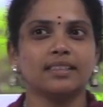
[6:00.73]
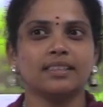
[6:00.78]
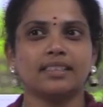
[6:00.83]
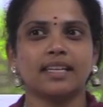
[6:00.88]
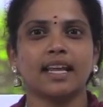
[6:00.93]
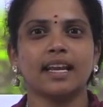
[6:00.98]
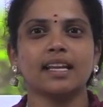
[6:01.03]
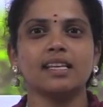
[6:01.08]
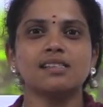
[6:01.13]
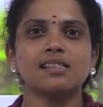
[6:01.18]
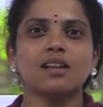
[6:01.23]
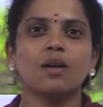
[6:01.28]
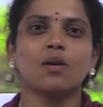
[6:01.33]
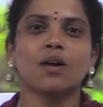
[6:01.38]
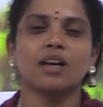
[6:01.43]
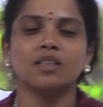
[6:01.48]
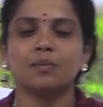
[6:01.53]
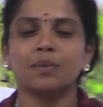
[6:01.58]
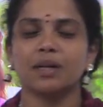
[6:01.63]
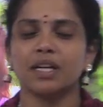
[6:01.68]
டெரஸில்
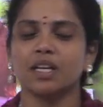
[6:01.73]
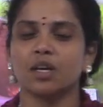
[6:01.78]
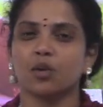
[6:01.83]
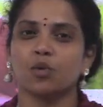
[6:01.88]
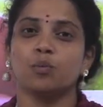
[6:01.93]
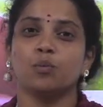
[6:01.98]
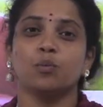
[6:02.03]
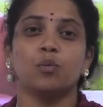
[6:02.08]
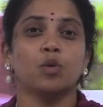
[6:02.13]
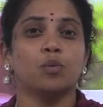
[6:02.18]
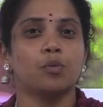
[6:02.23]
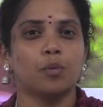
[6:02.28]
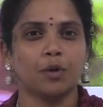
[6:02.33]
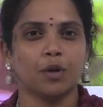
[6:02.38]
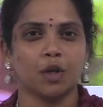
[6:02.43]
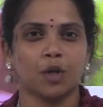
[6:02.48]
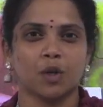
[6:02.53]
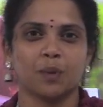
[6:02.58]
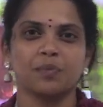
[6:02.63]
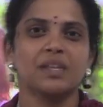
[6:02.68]
உட்காந்து படிக்க ரொம்ப ரொம்ப
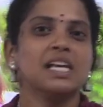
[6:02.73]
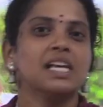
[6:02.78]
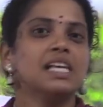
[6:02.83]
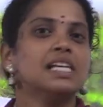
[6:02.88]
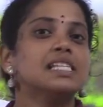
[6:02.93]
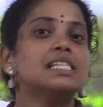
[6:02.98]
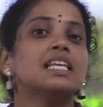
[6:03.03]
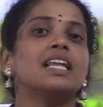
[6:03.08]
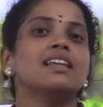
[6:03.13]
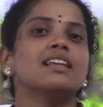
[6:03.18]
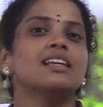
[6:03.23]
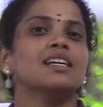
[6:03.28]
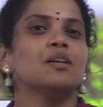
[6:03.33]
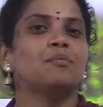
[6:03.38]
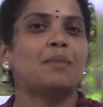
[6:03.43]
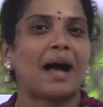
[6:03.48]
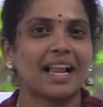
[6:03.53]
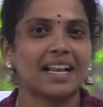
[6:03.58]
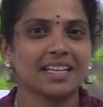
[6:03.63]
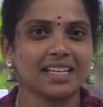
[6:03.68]
பிடிக்கும் சிலருக்கு
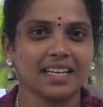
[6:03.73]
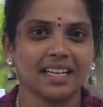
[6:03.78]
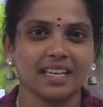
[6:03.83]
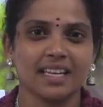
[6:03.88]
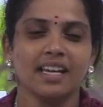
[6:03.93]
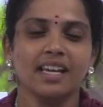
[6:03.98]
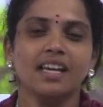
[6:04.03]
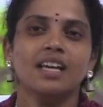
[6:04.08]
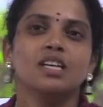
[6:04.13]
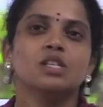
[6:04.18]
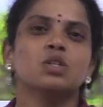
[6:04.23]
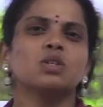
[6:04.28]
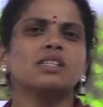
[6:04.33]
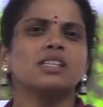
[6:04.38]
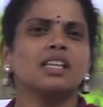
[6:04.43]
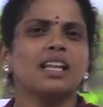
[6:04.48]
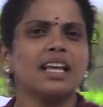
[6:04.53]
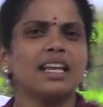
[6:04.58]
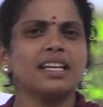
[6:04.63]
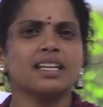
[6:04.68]
பால்கனி ஸோ
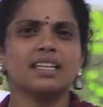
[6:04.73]
சிலருக்கு